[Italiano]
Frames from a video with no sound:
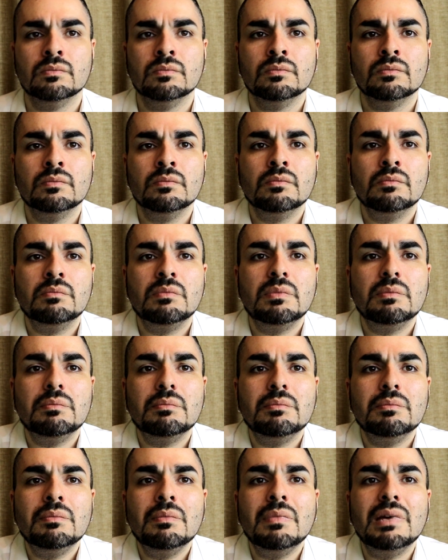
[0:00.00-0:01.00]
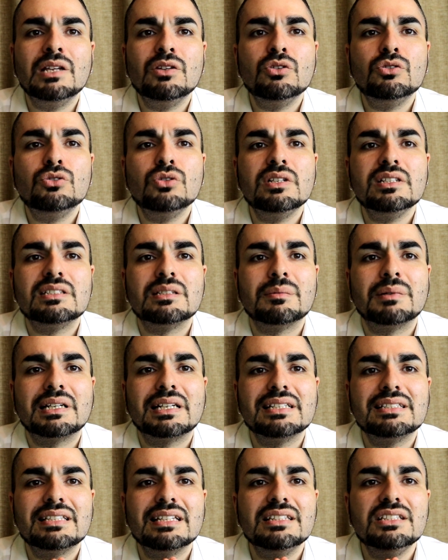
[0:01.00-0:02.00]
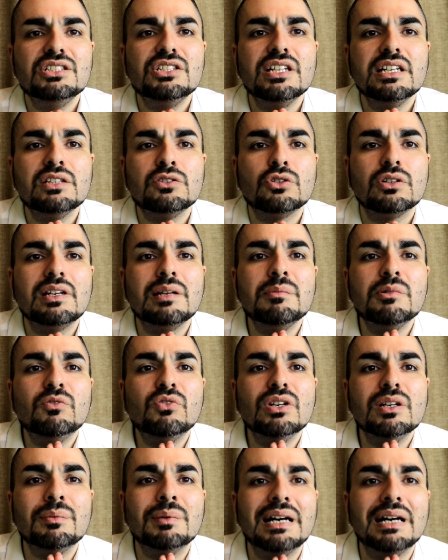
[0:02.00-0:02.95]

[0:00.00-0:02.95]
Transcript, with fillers: simili. Ma dottoressa, ma che sta dicendo? Lei mi vuole